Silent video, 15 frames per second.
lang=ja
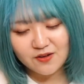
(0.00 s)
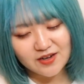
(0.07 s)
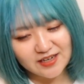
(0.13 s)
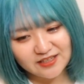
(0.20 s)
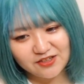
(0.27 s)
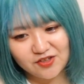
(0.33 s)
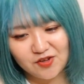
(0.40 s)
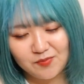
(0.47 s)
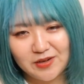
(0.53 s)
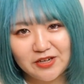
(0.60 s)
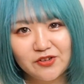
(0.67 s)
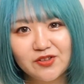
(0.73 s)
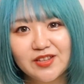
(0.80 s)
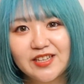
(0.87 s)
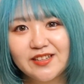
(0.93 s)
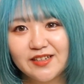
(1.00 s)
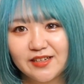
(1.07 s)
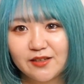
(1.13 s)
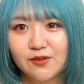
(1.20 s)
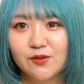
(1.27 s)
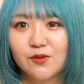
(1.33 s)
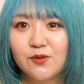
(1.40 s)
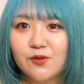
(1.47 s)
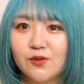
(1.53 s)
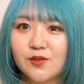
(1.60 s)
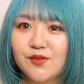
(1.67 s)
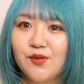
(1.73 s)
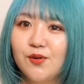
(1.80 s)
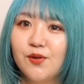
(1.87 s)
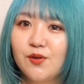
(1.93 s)
今回ちょっと迷ったんだけど、この
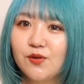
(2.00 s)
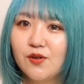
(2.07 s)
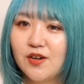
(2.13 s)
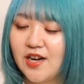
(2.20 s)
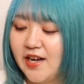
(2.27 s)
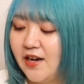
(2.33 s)
総ロゴが